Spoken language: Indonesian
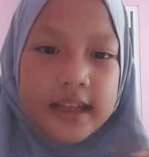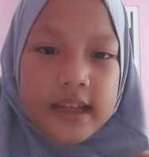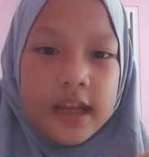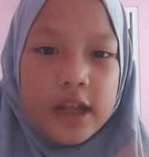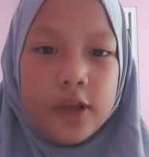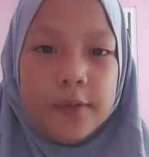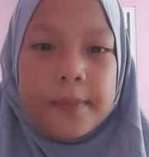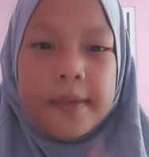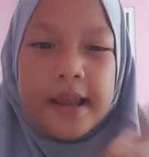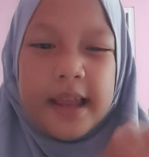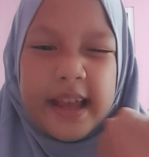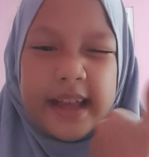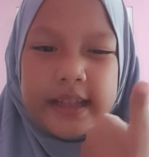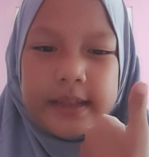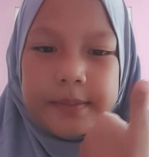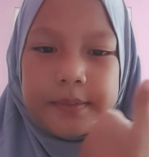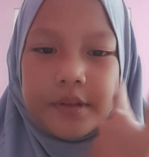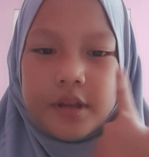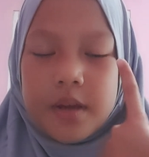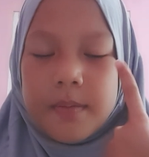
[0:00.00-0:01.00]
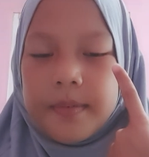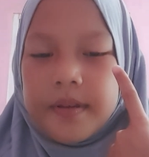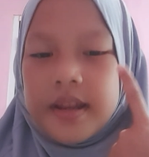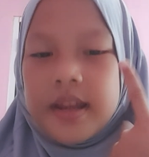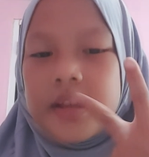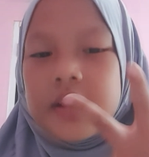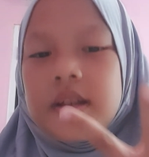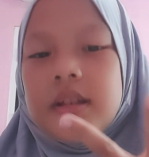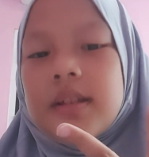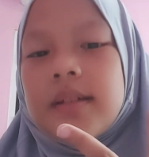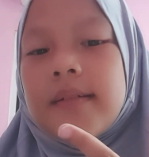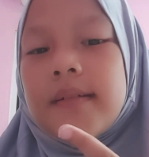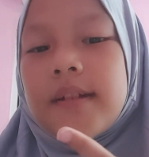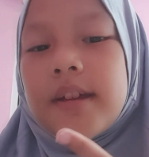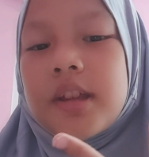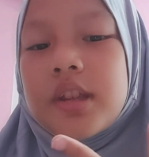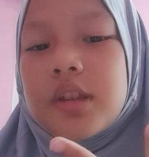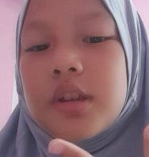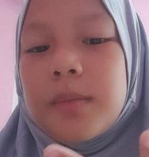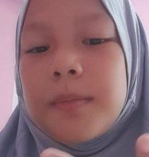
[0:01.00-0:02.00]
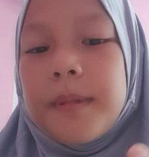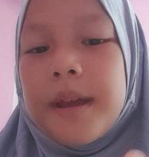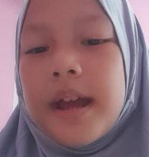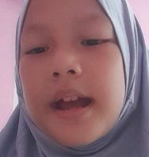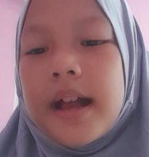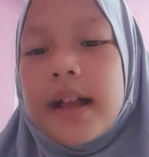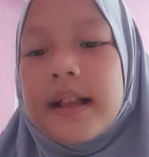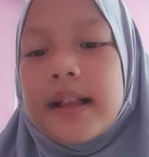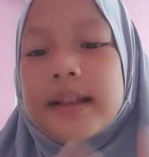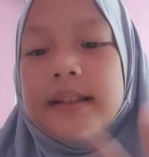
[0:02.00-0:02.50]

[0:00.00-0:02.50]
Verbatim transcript: Jangan lupa like, subscribe, dan hit the notification bell.